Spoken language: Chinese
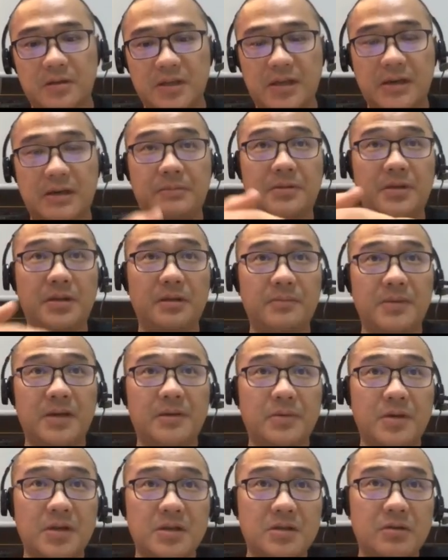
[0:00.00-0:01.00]
你 update 没
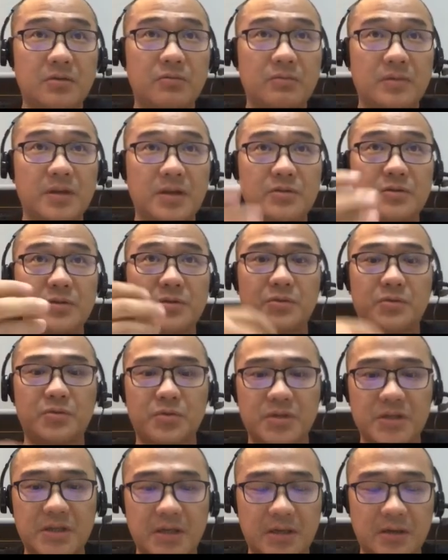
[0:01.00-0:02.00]
update 成功，那就要去做
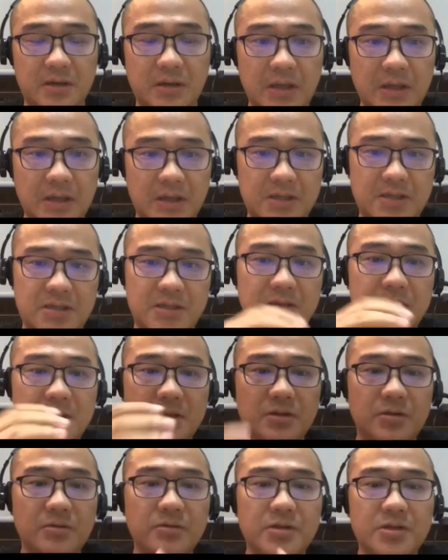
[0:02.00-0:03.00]
下一个。那其实这
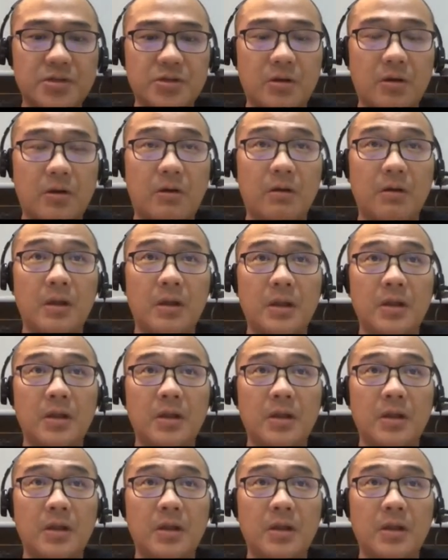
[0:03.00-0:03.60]
都是消耗。